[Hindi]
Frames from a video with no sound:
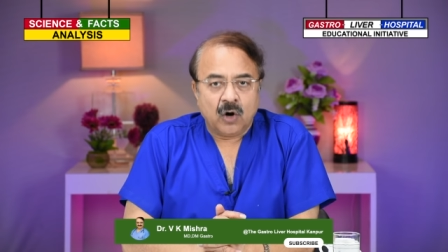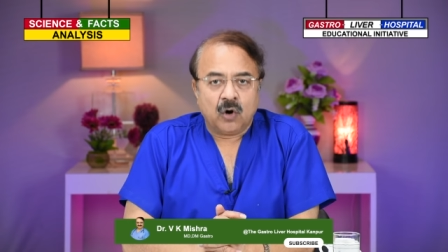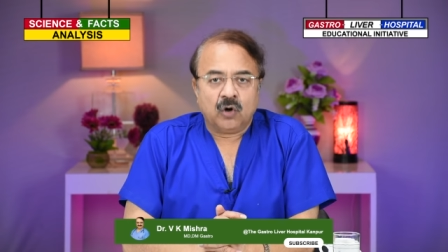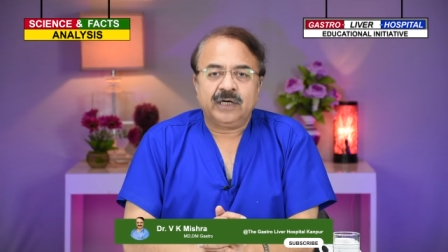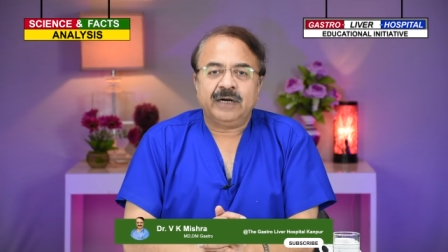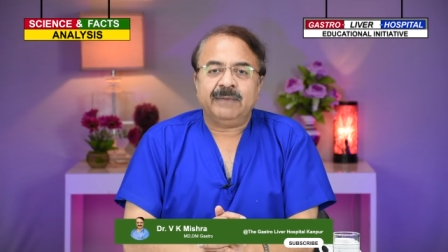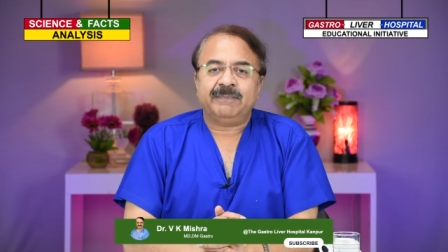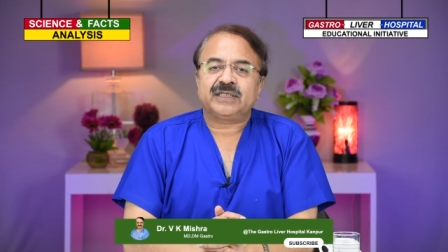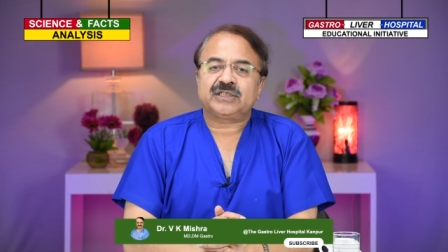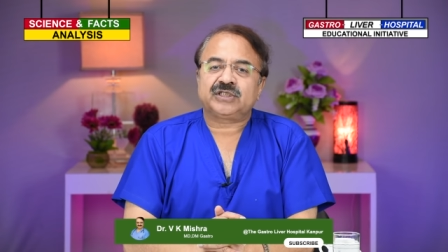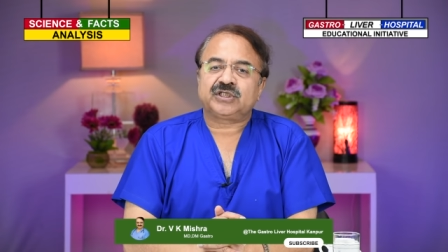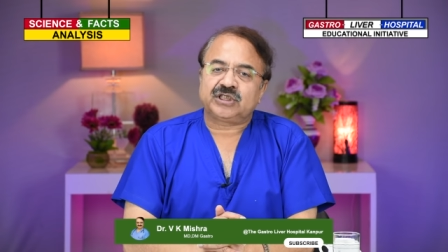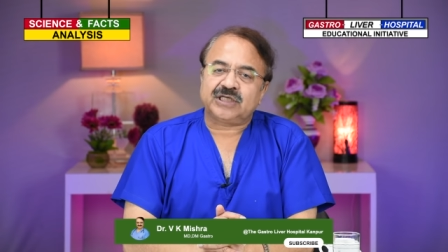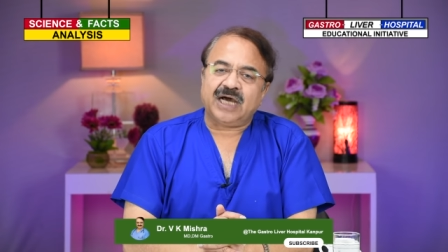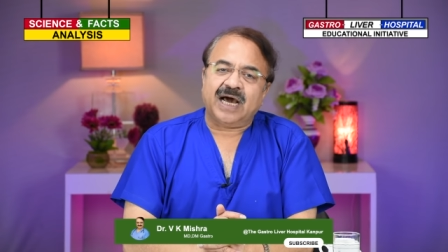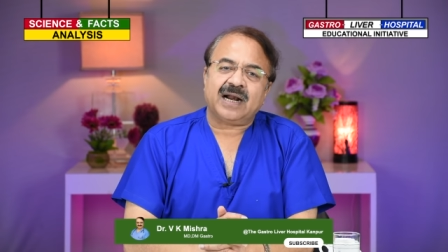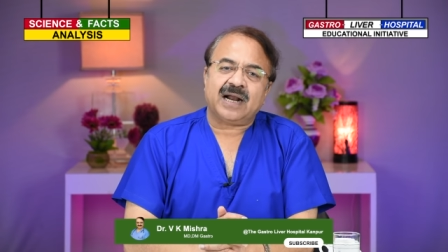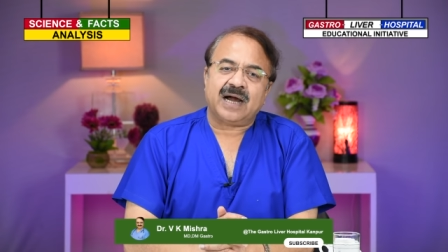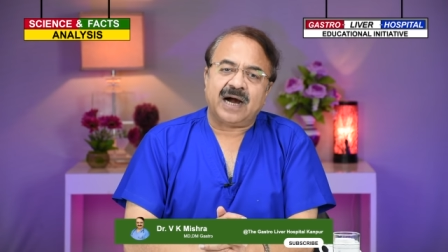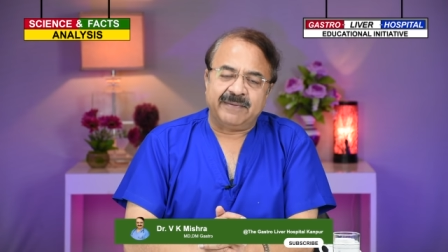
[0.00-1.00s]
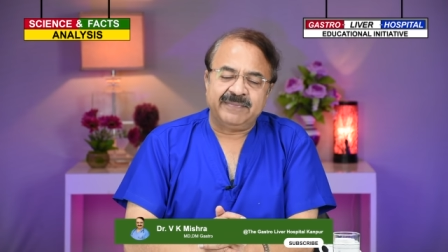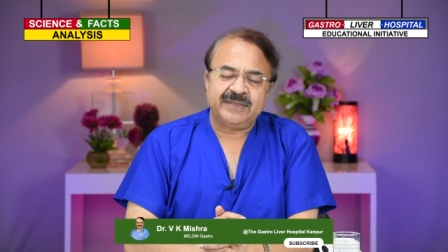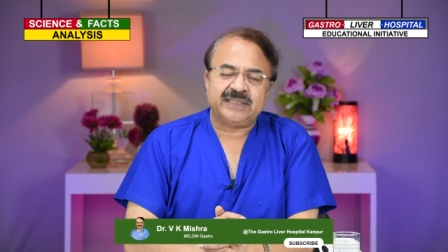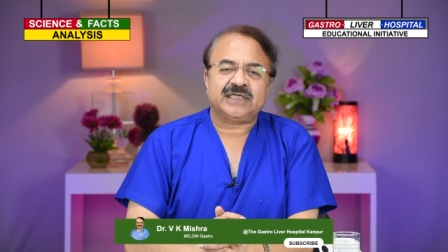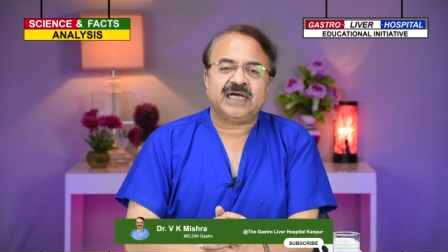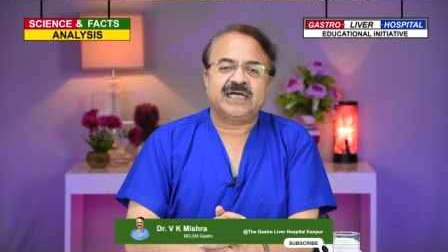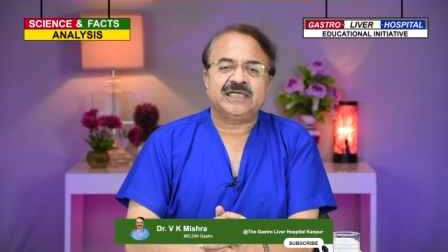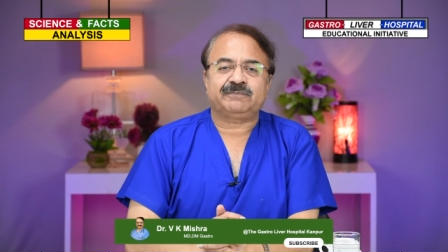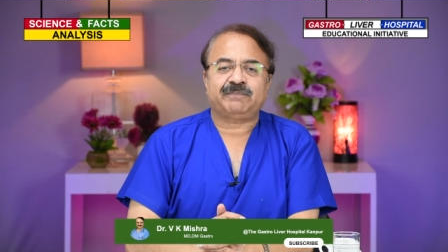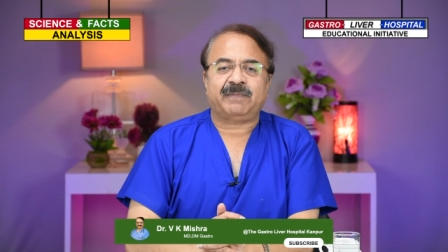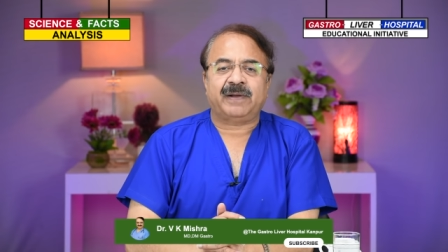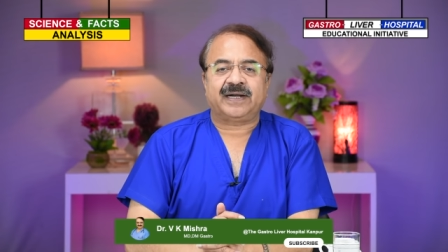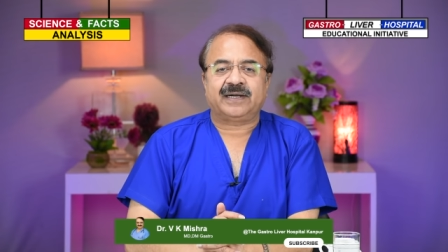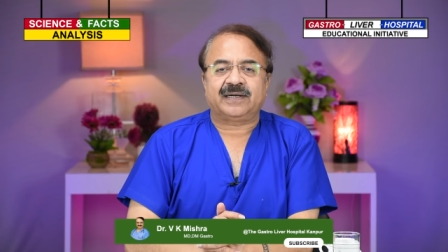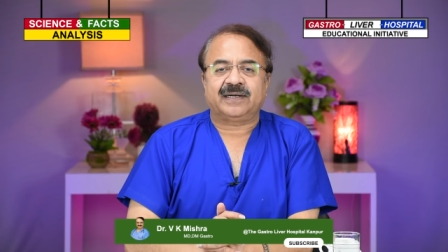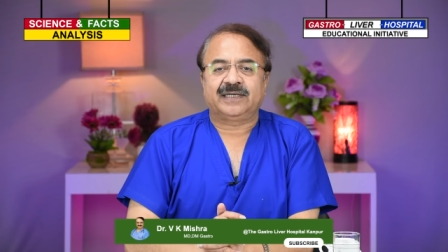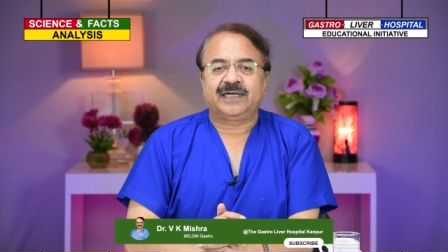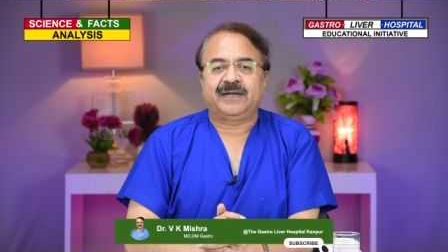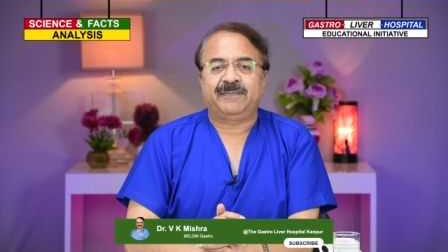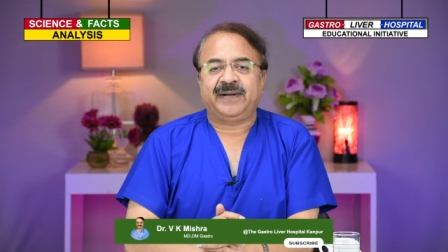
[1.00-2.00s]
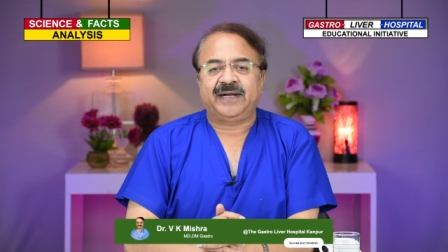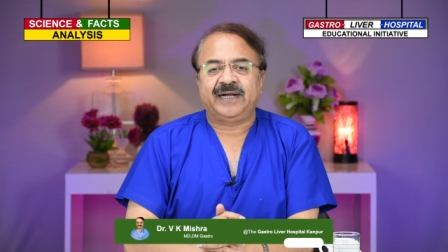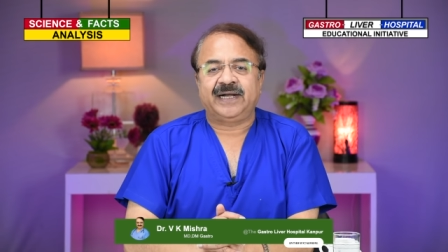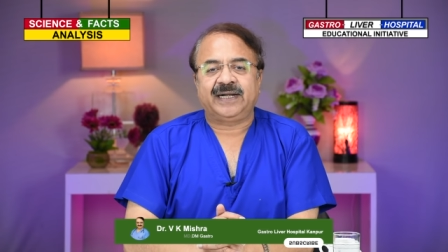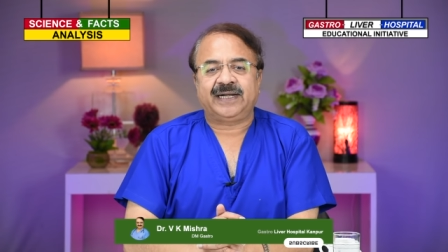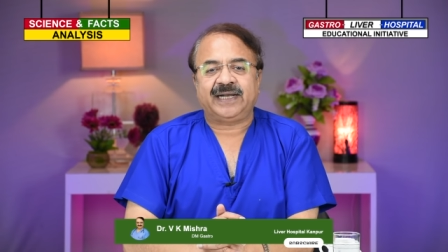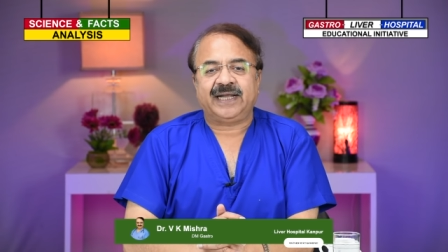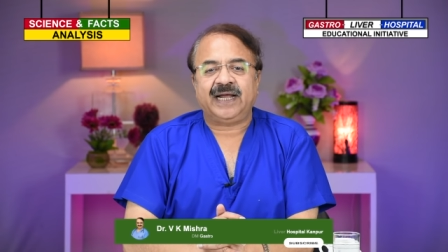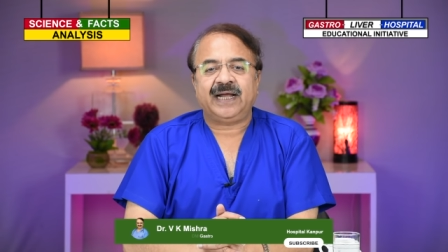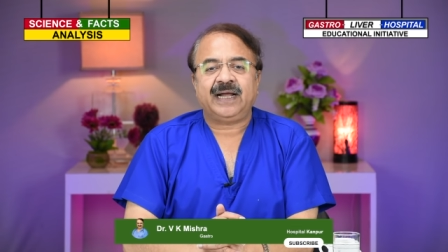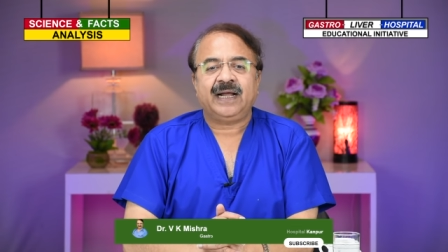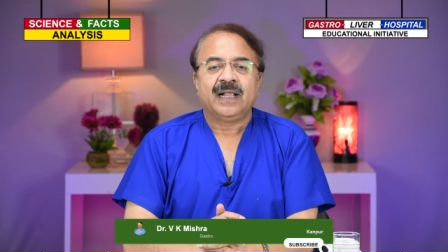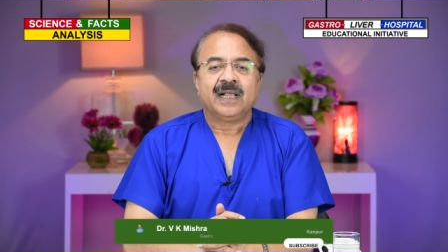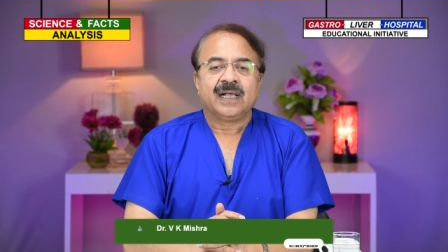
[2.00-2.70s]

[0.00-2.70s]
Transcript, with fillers: और नंबर चार हमेशा इस पर डिपेंडेंट है